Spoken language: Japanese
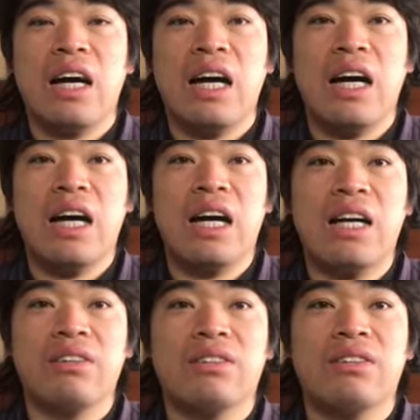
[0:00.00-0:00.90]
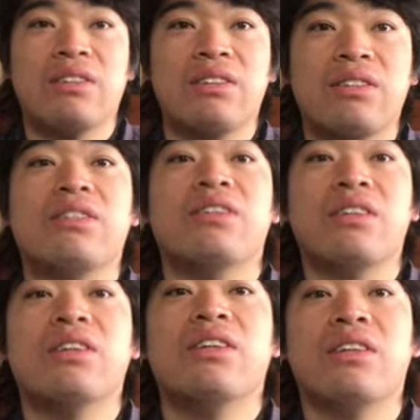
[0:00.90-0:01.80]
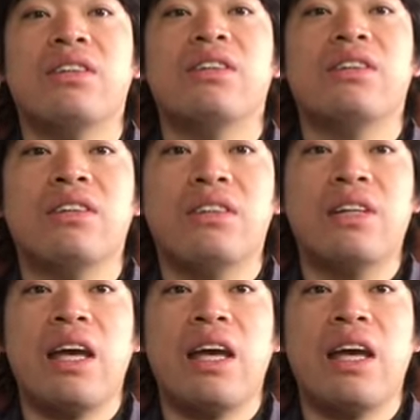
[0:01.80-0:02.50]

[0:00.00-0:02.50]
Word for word: あのー、